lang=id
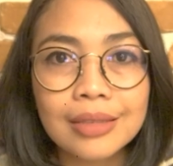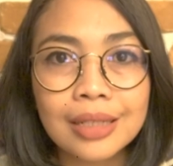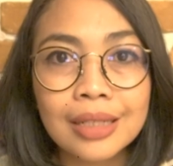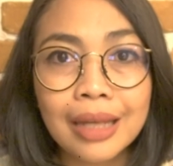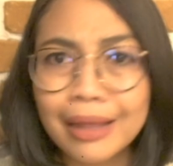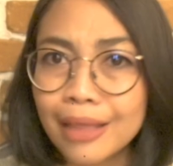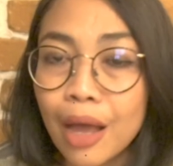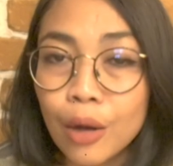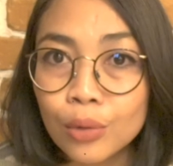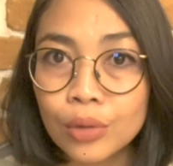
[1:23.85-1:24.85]
Jadi kayak
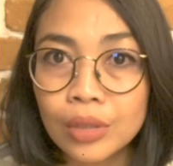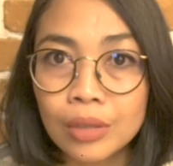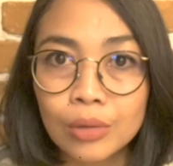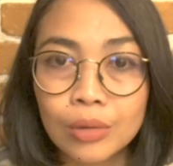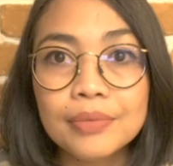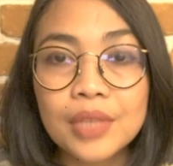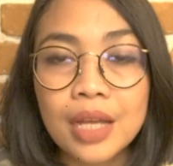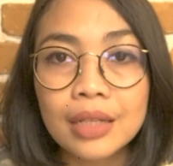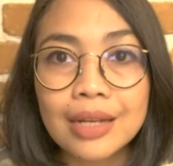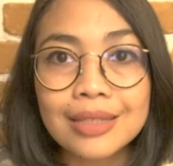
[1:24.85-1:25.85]
takut gitu.
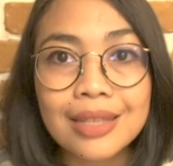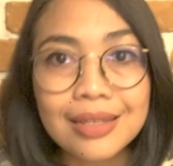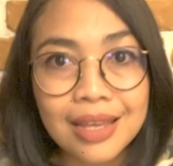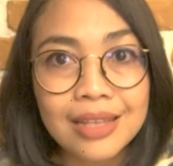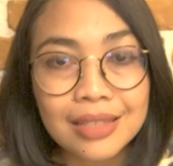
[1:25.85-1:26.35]
Dan rasanya